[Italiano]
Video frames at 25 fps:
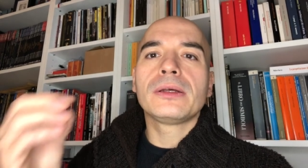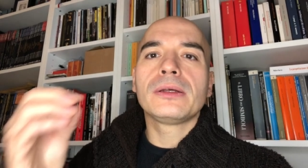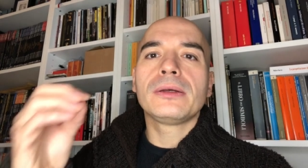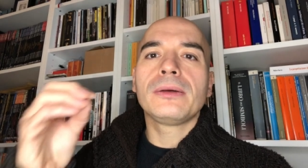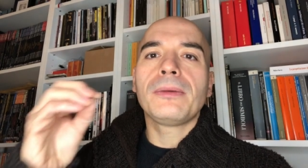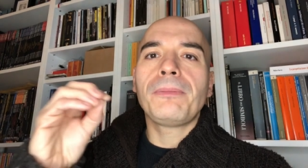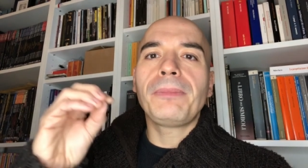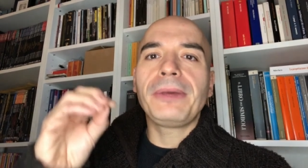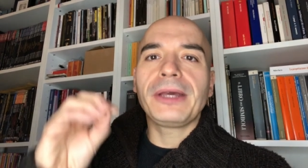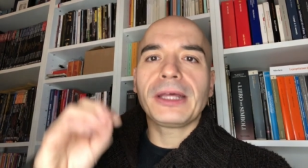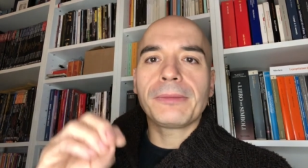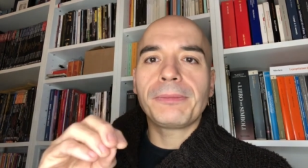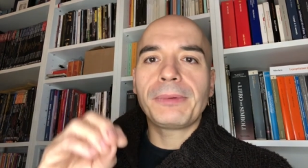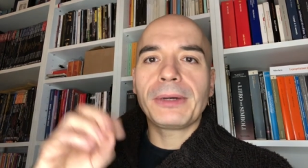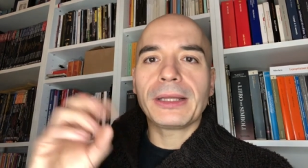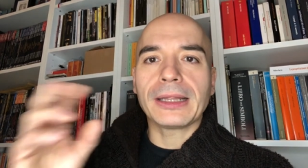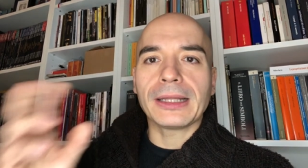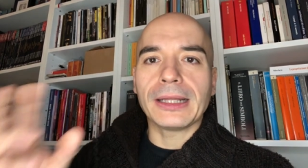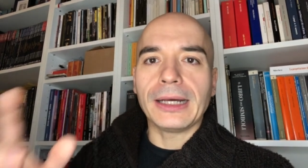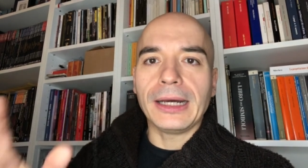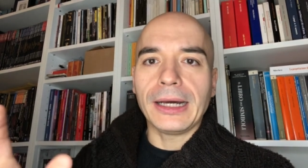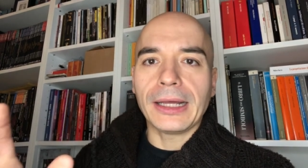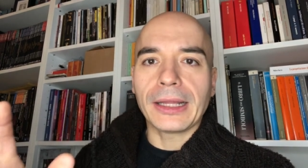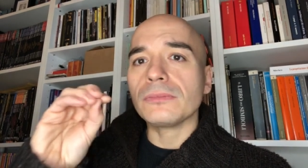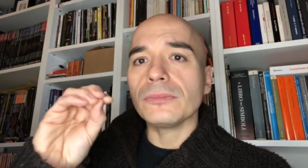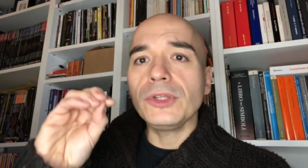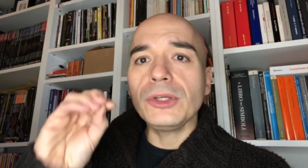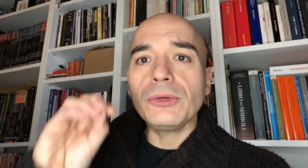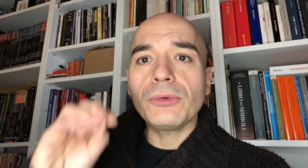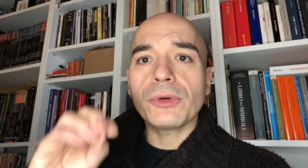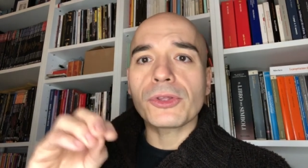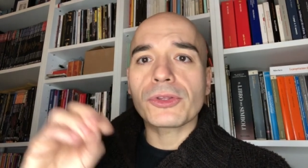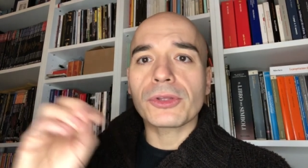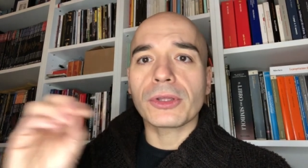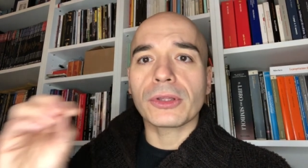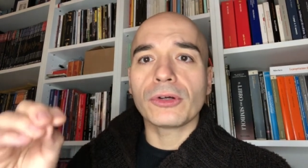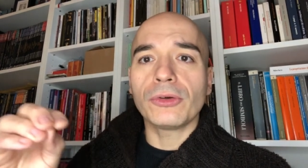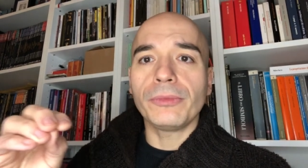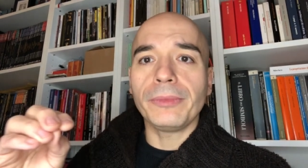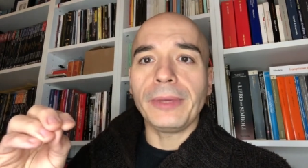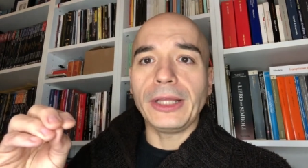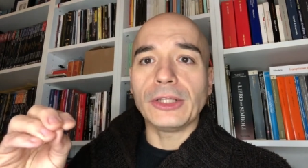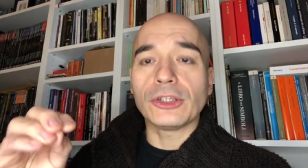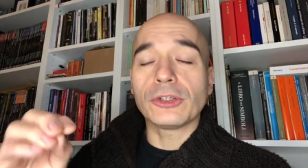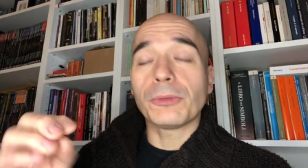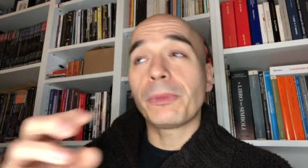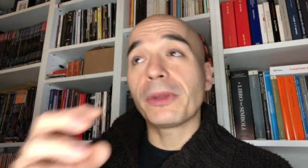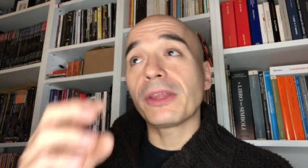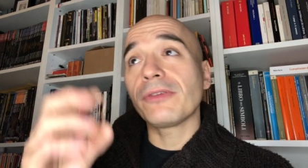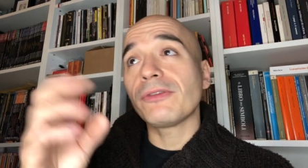per parlare di questo
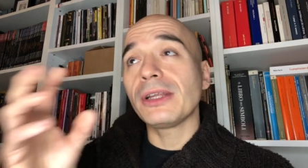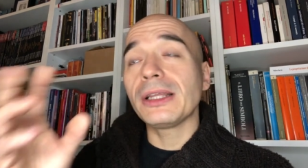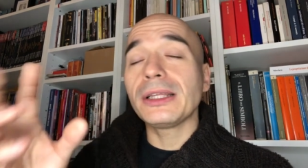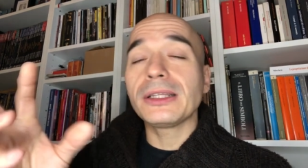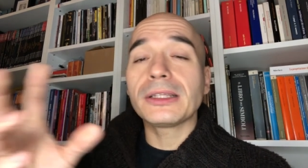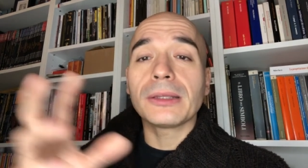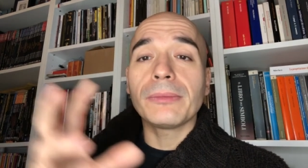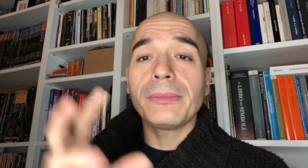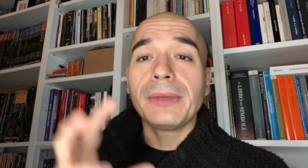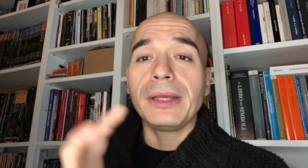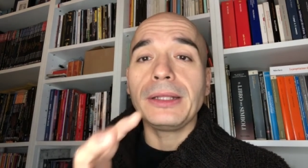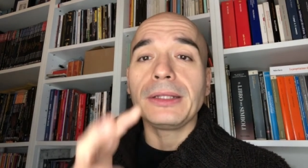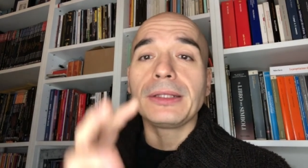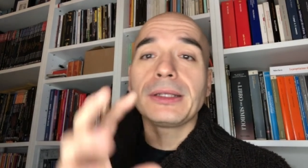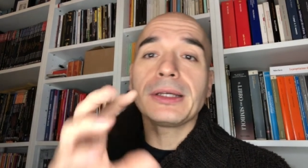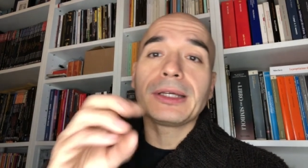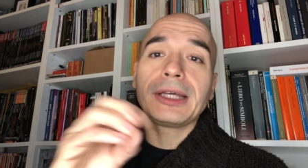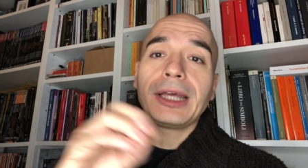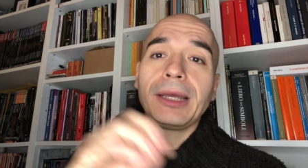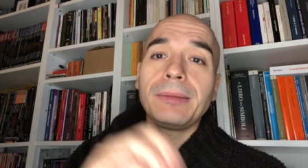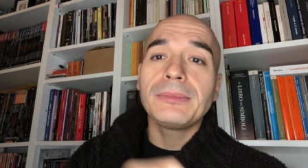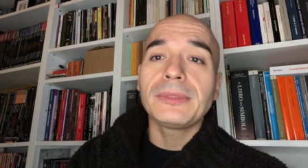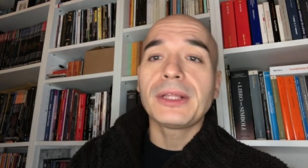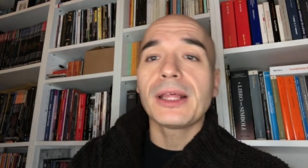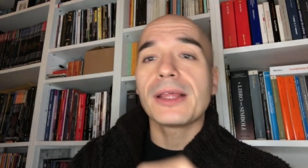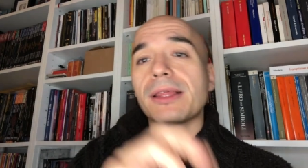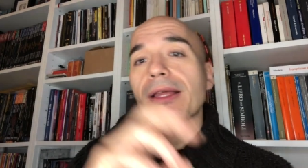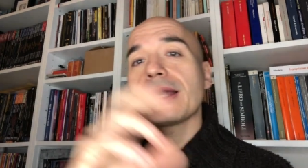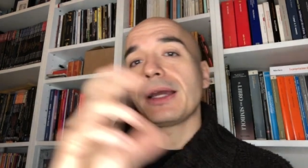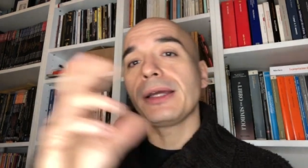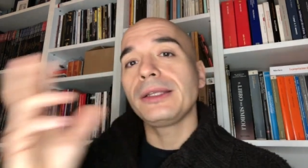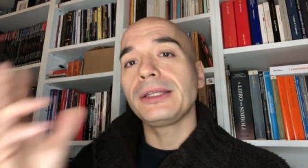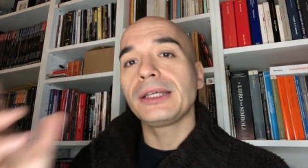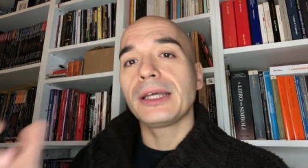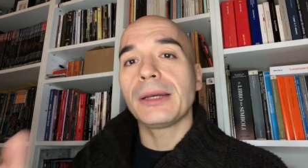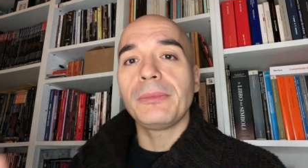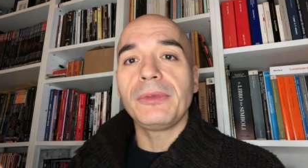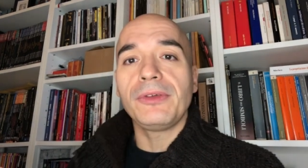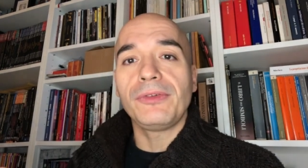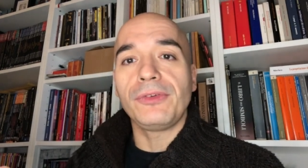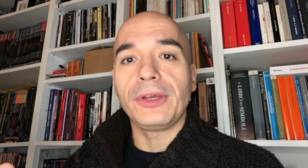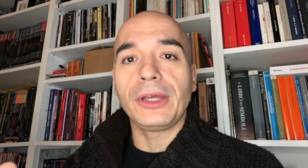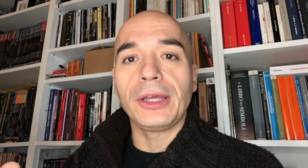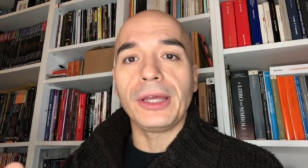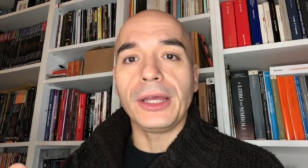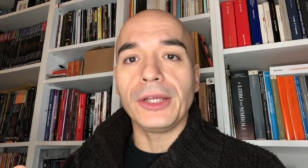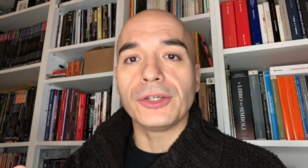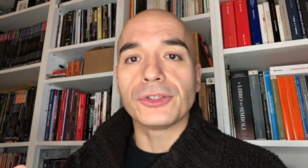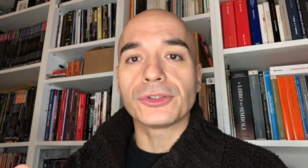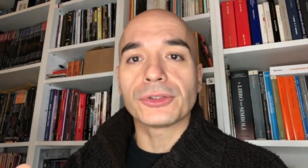argomento, prevalentemente game design
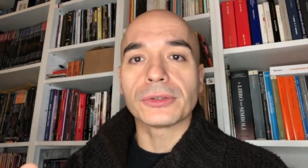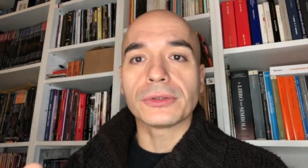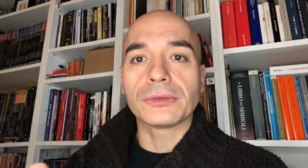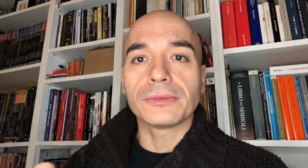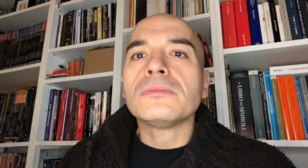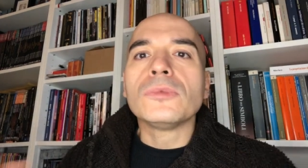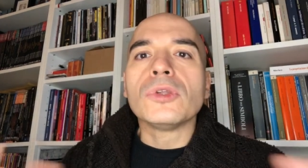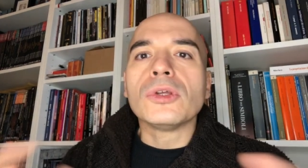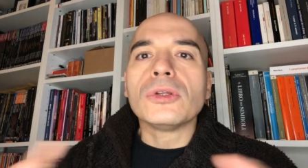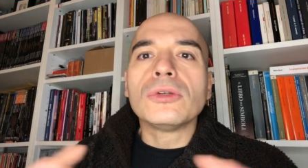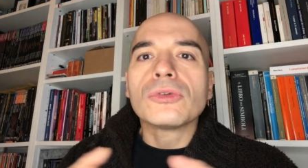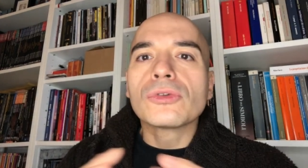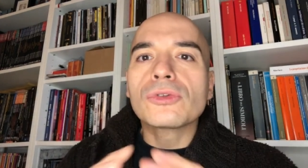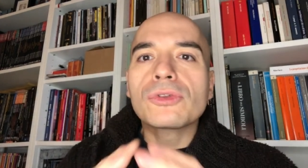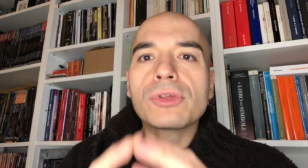gamification. Non si